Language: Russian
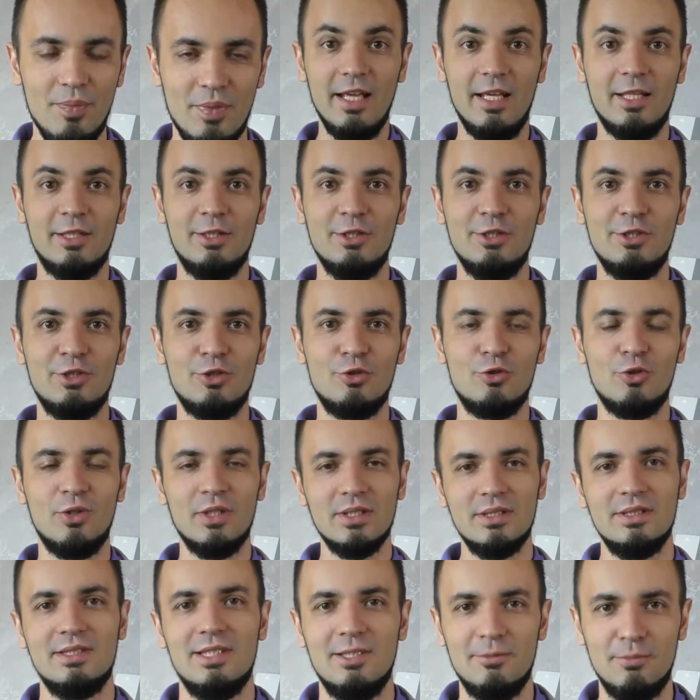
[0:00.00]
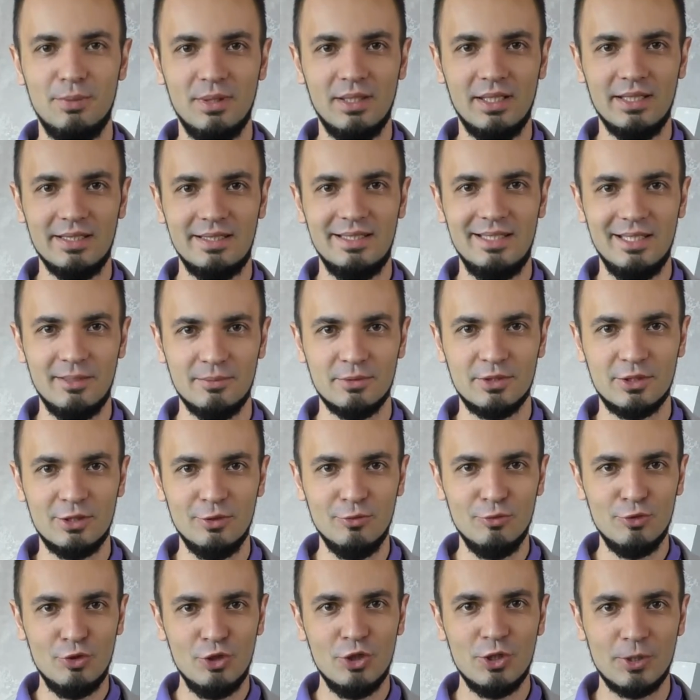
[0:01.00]
Эта ситуация была тем
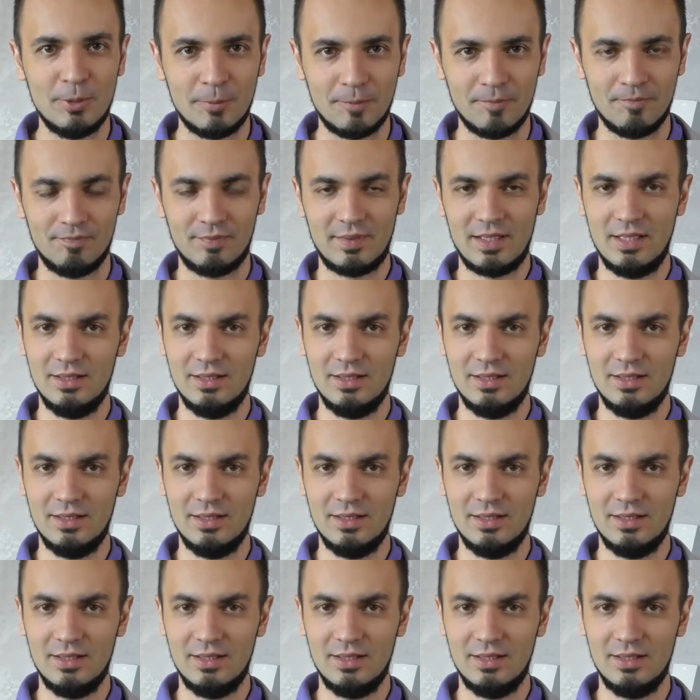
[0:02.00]
случаем,